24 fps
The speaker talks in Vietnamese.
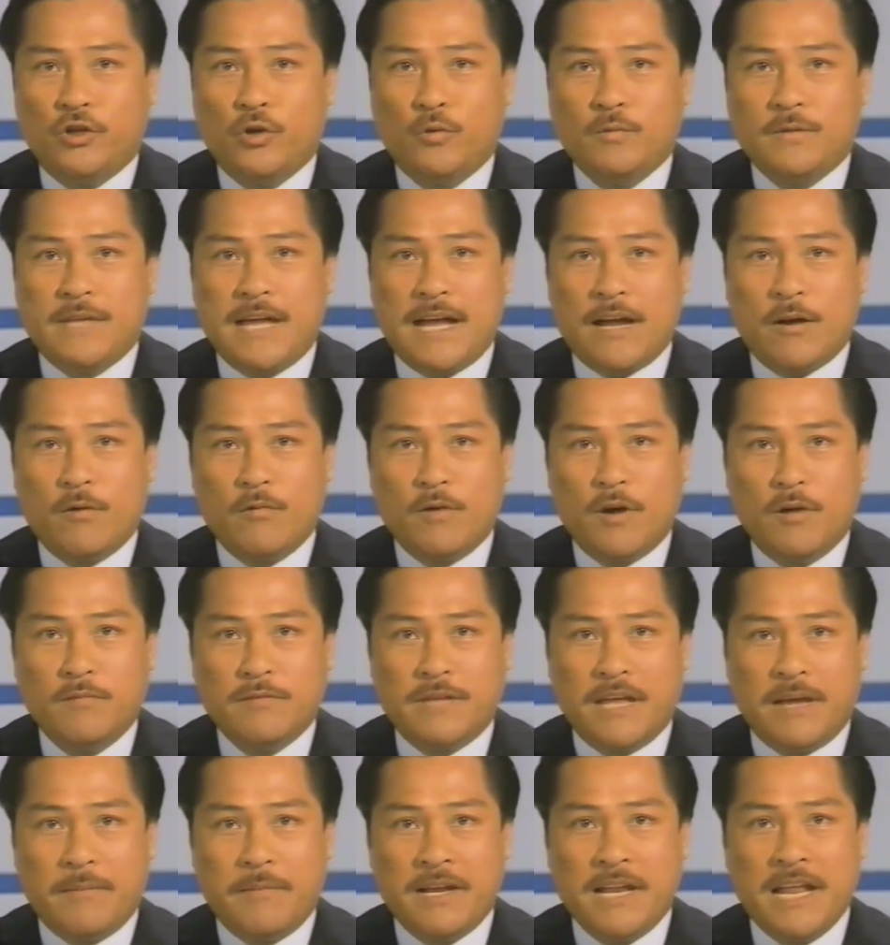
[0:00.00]
Chúng ta cũng không
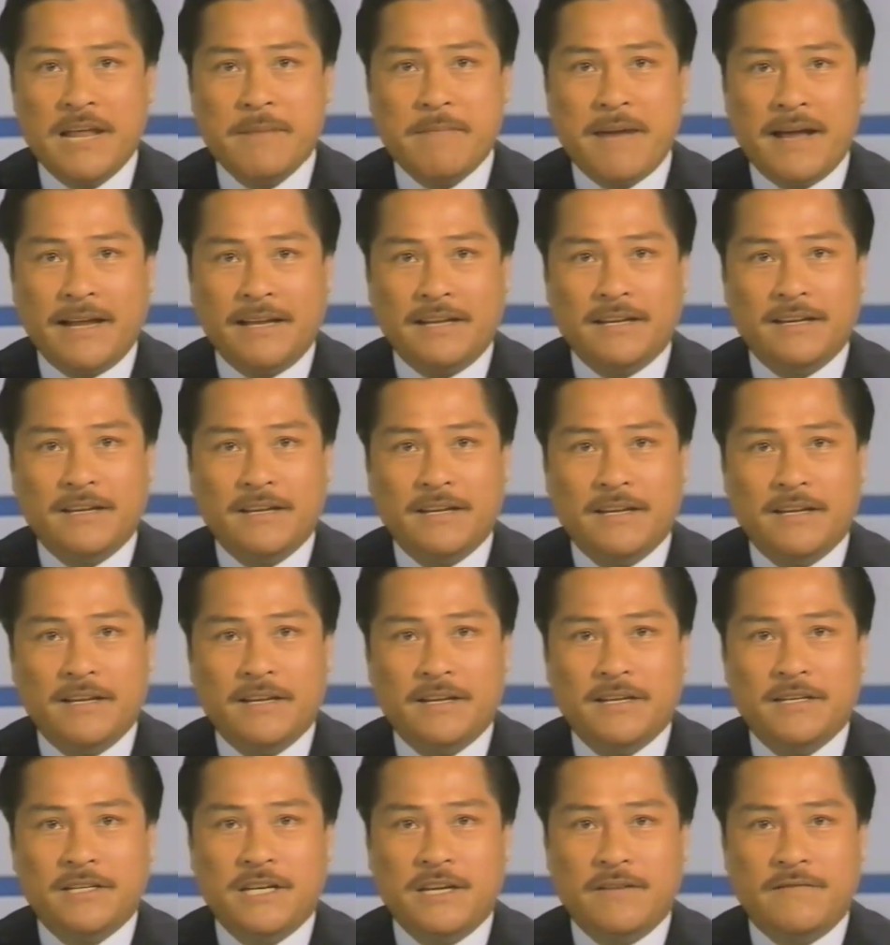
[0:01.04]
thể bị lây bệnh
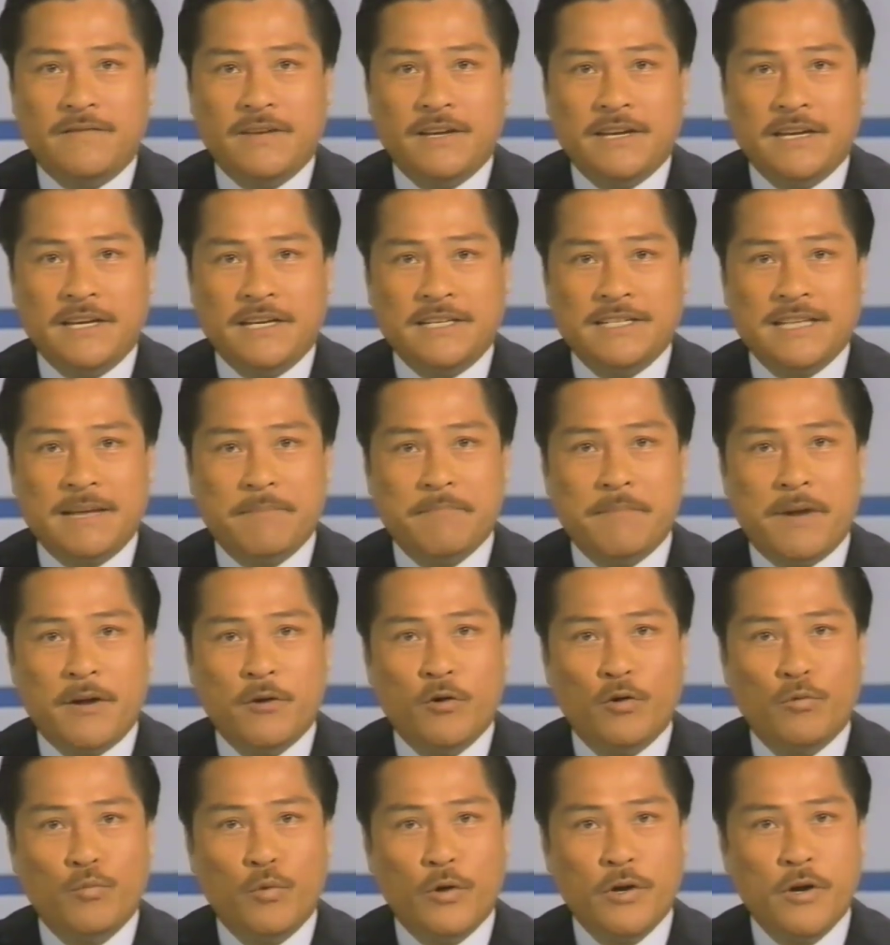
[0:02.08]
chỉ vì răm ba
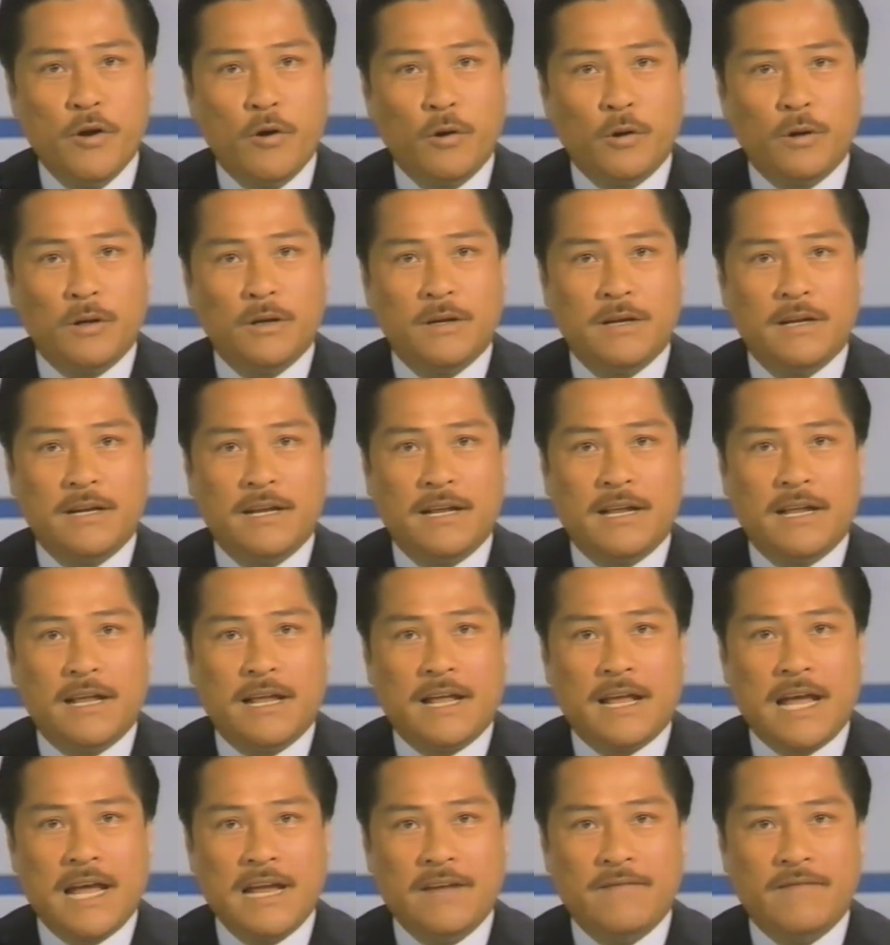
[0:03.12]
nốt mũi đốt
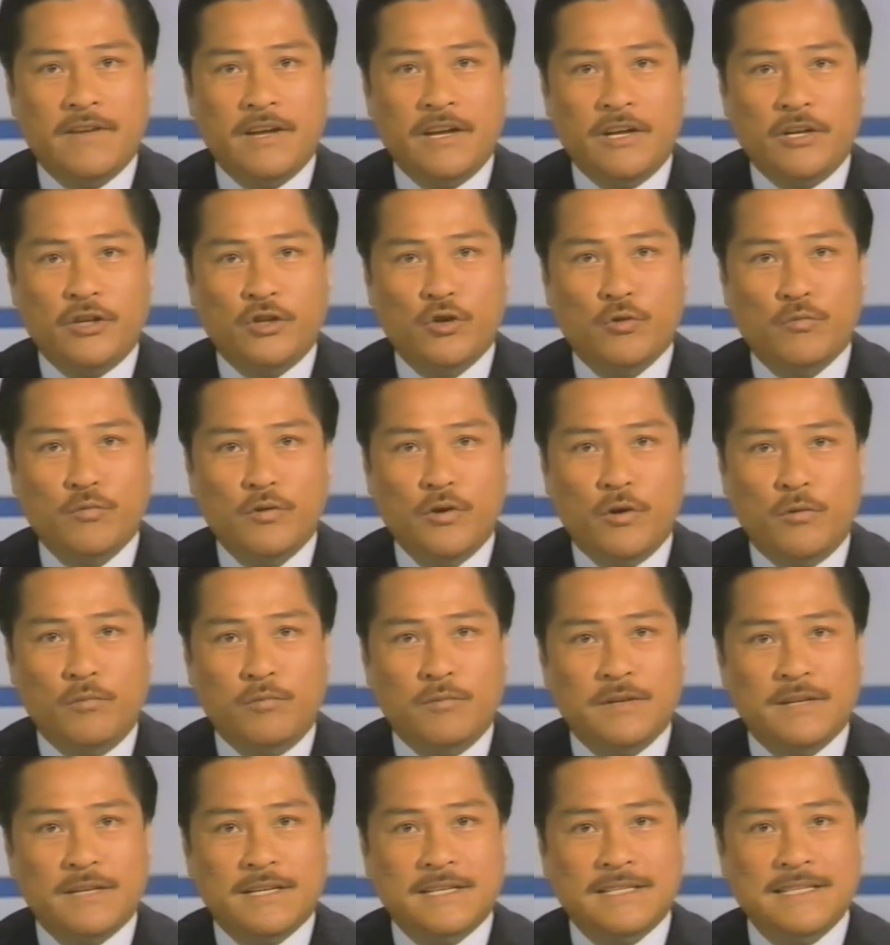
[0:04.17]
hay vì chung đụng
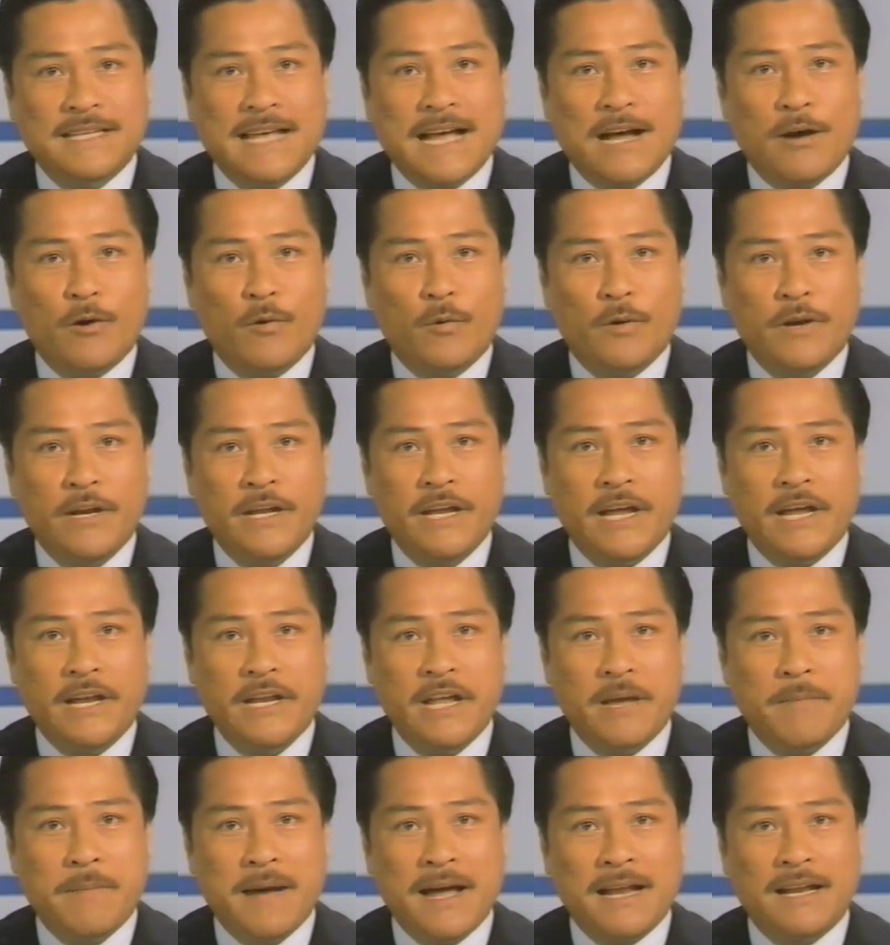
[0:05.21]
dao, nĩa,
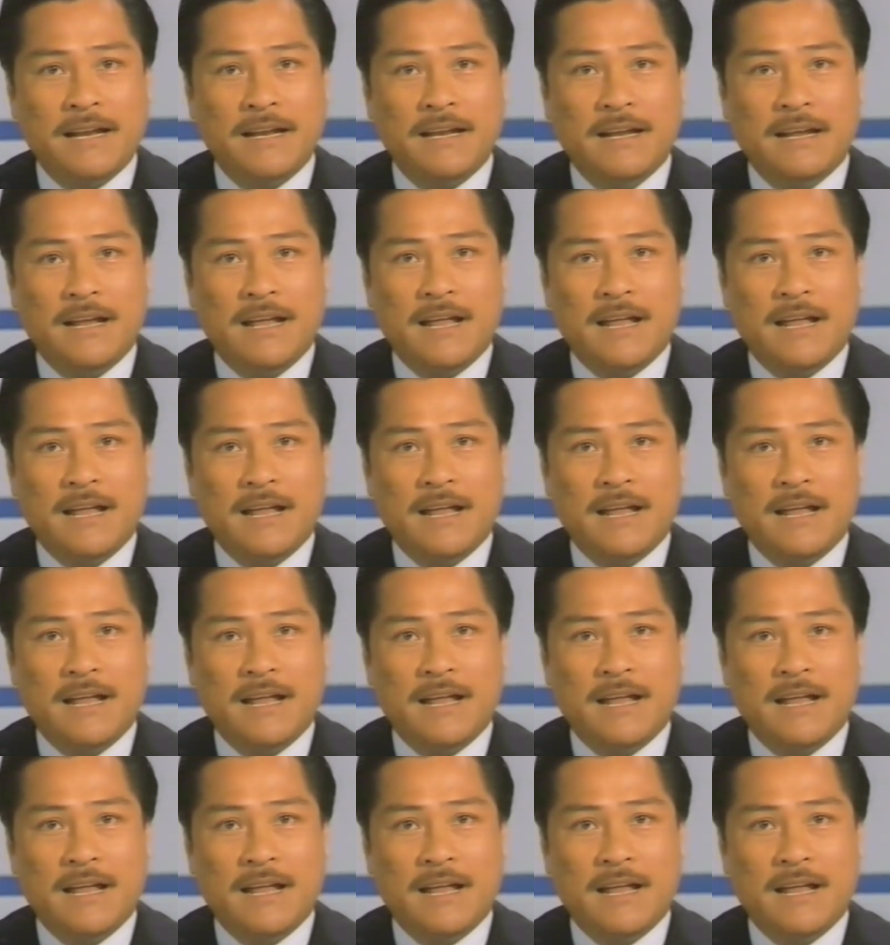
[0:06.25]
đĩa bát